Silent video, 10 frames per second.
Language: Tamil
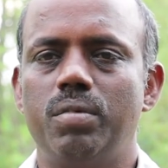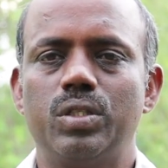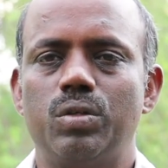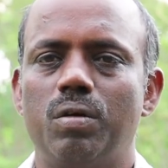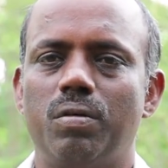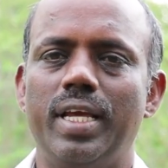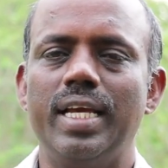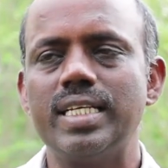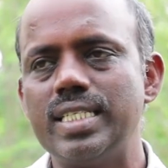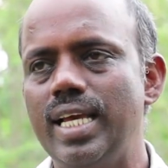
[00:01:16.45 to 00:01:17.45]
அப்படின்னு சொல்லக்கூடிய
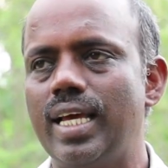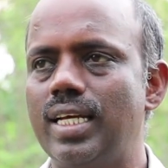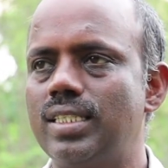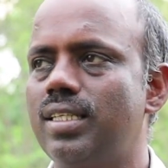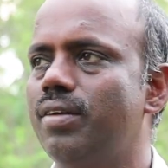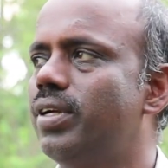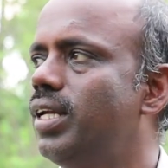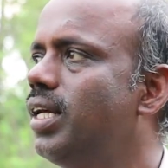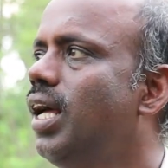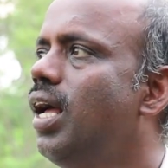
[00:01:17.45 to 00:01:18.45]
இசையை ரசித்து விட்டு